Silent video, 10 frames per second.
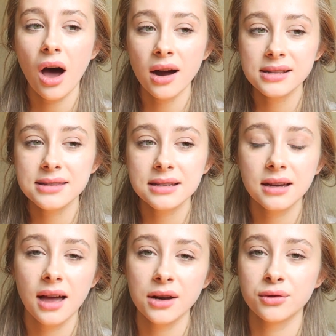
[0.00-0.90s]
Artık
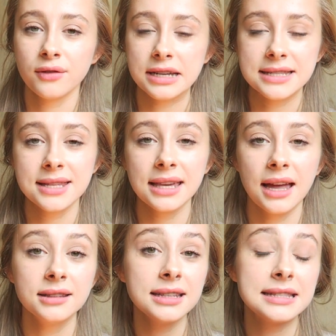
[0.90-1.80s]
her üniversite
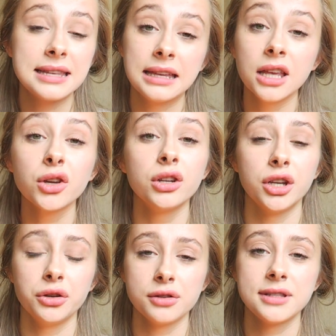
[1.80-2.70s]
kendi isteğine
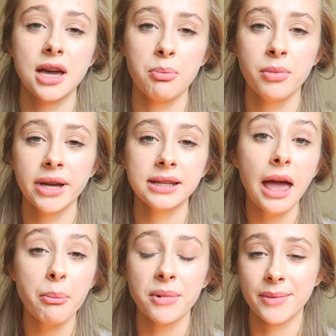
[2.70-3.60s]
göre YÖS yapma ya da
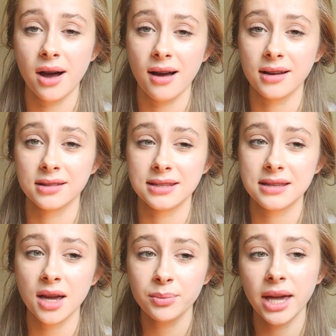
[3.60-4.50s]
yapmama hakkına
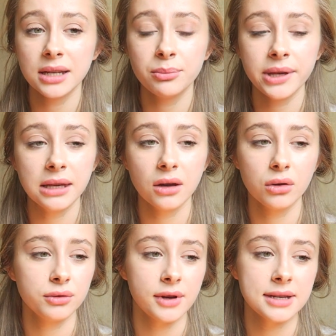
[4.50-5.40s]
sahip. Yani bir
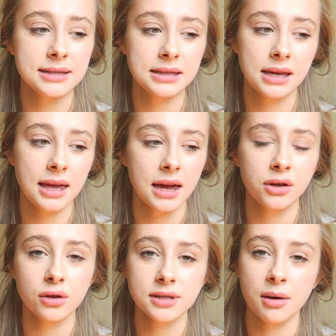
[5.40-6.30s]
üniversite eğer
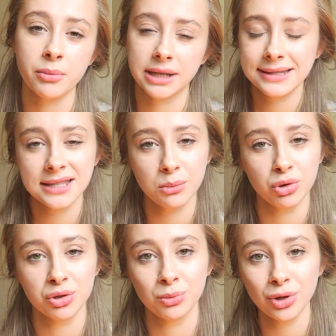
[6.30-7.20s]
YÖS yapmak
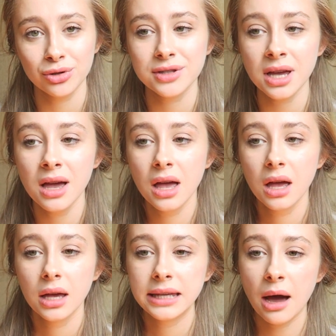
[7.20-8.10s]
istemiyorum diyorsa
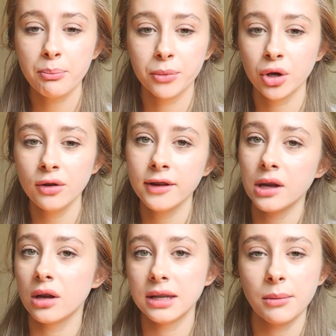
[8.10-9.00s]
yapmıyor ve
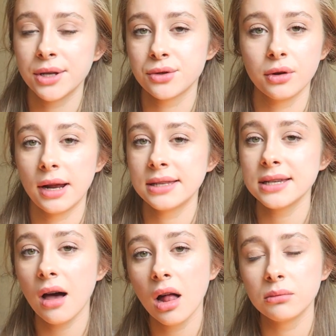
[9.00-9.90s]
yabancı
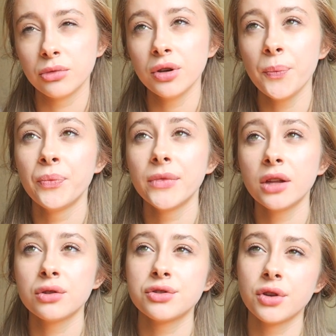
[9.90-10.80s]
öğrenci almıyor.
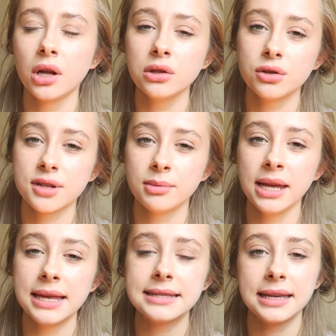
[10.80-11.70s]
Daha doğrusu alıyorsa
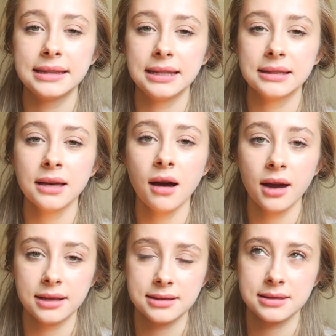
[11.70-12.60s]
bile SAT ya da
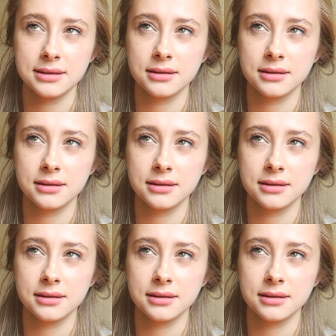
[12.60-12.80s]
IELTS